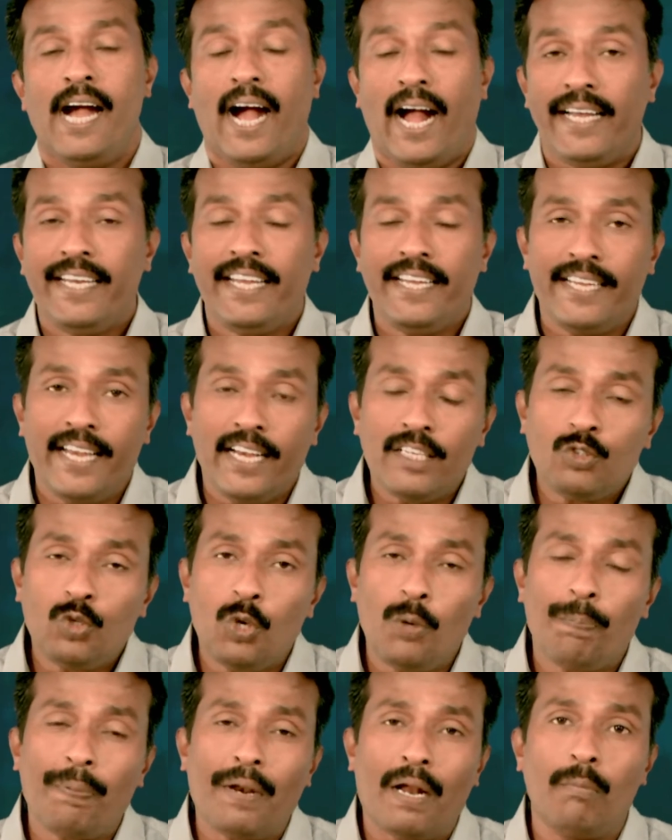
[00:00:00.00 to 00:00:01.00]
అంటే యేసు
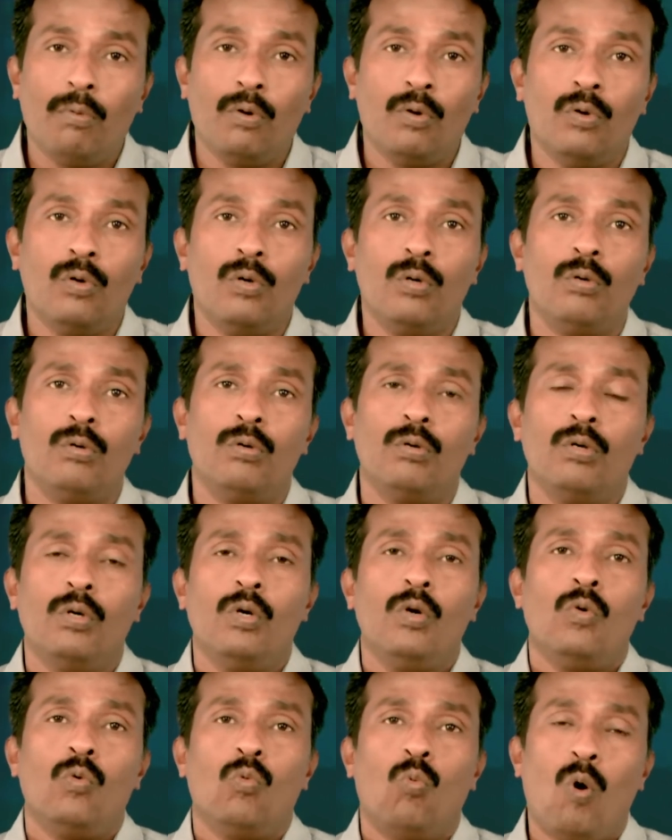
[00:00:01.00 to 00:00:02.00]
ప్రభు
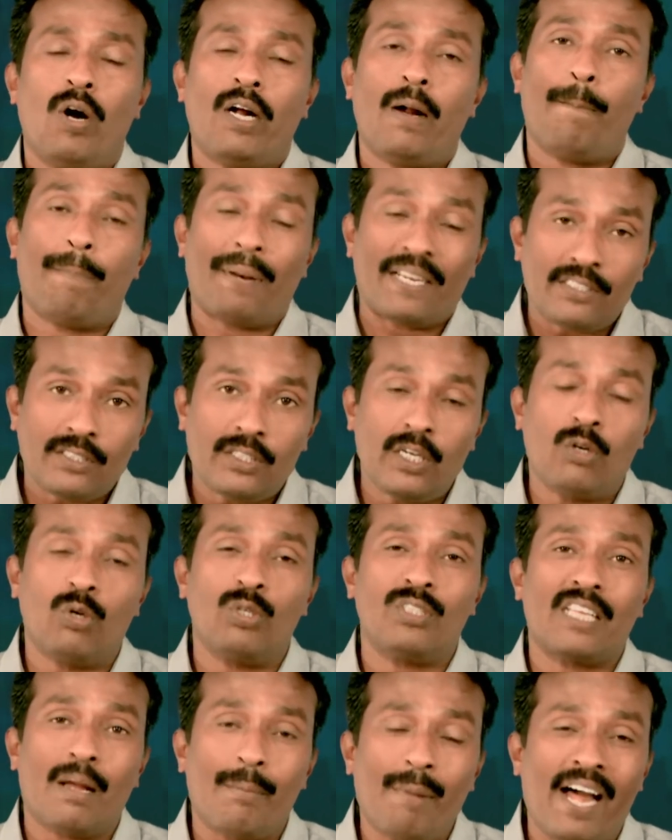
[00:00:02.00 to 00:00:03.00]
ఒక ప్రశ్నకు
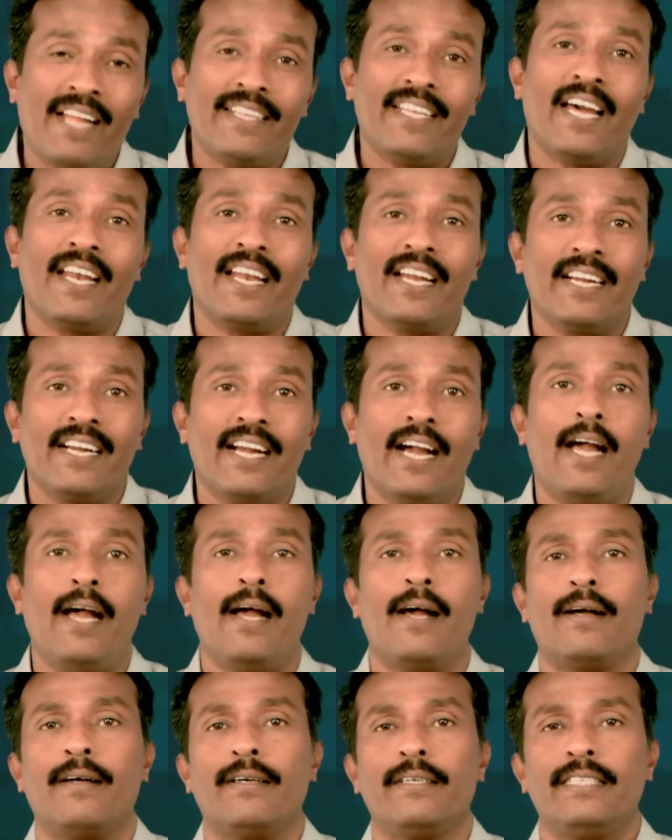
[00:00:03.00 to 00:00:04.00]
సమాధానంగా
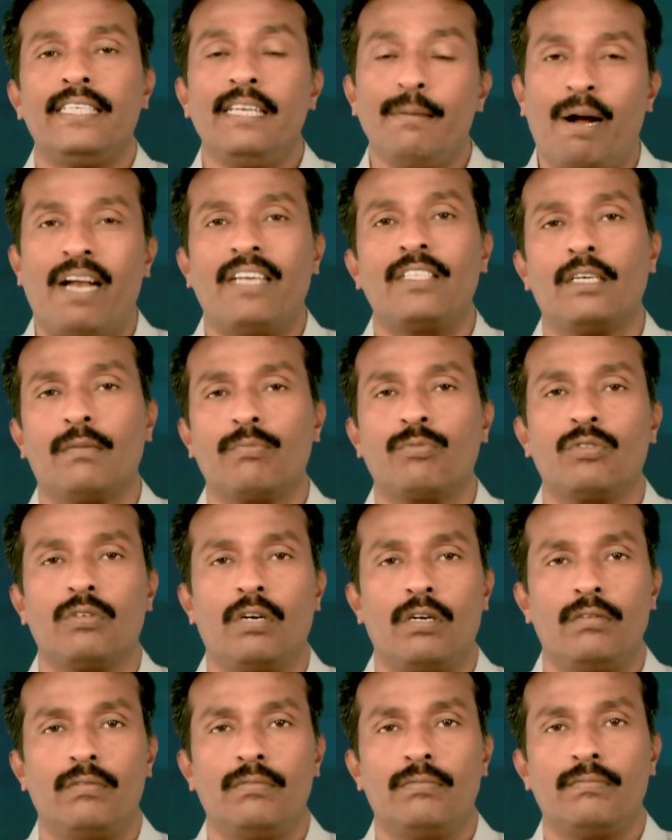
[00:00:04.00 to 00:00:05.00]
ఈ మాట
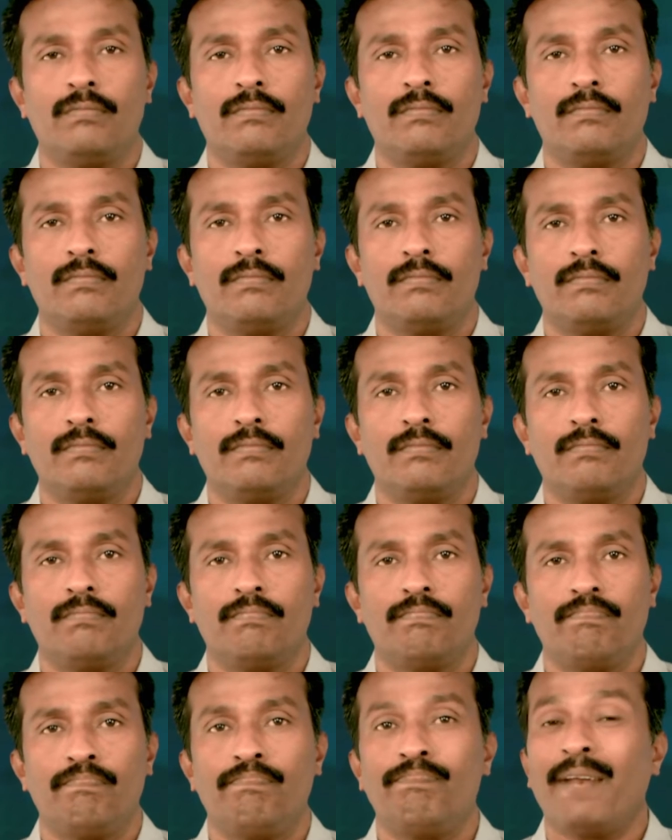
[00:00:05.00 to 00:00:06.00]
చెప్తున్నాడు
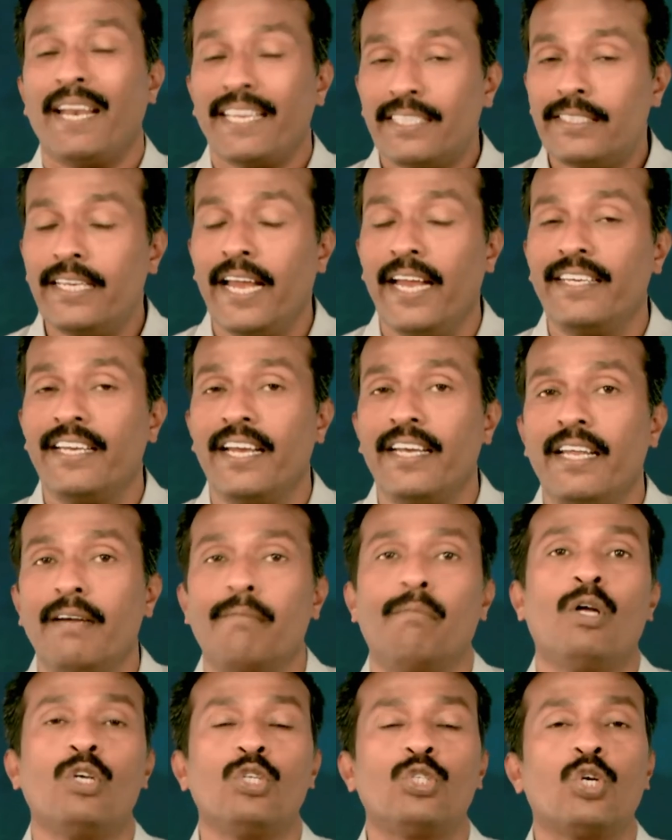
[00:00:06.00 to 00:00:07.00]
ప్రశ్న ఏంటంటే
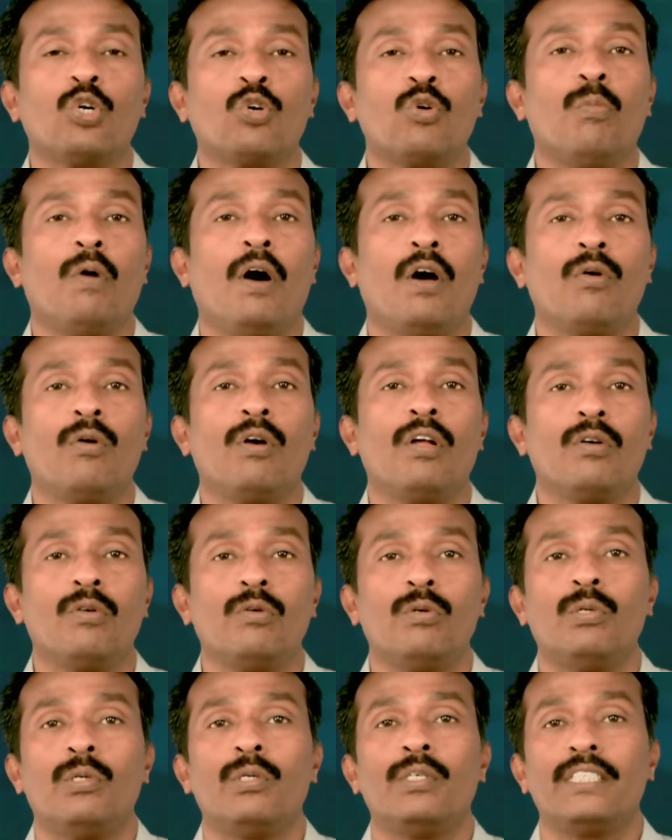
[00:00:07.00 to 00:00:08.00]
మనుష్య
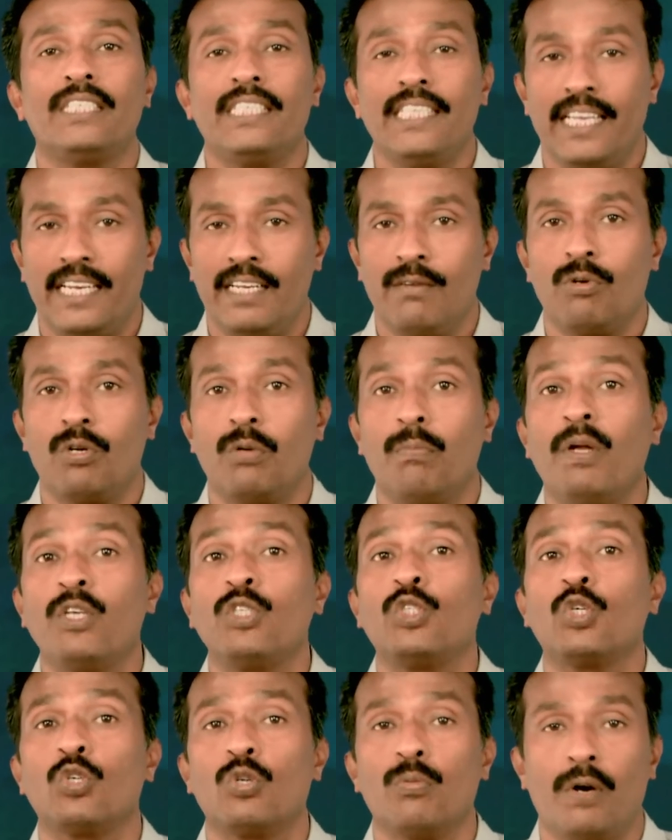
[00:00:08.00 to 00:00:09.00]
కుమారుడగు ఈయనెవరు
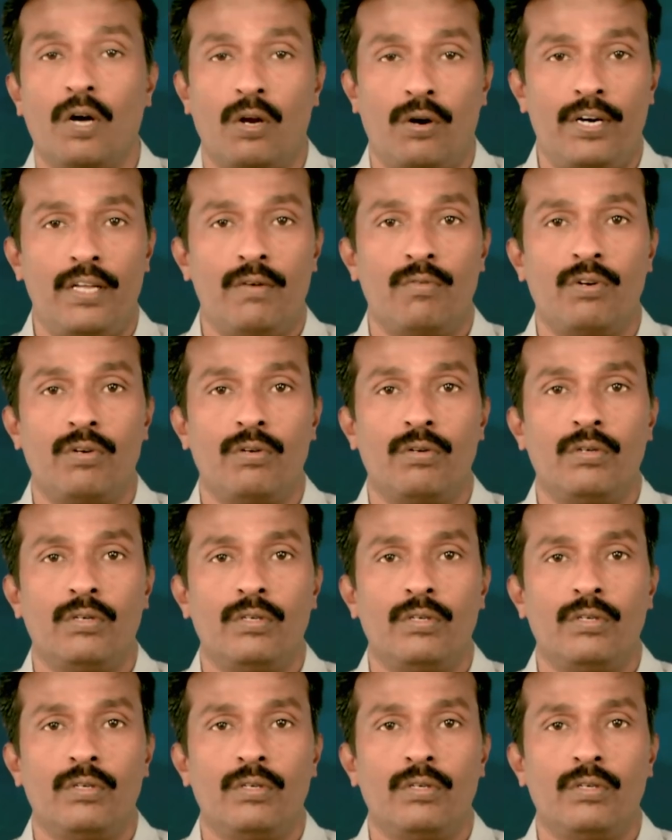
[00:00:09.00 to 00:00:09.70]
మనుష్య కుమారుడెవరు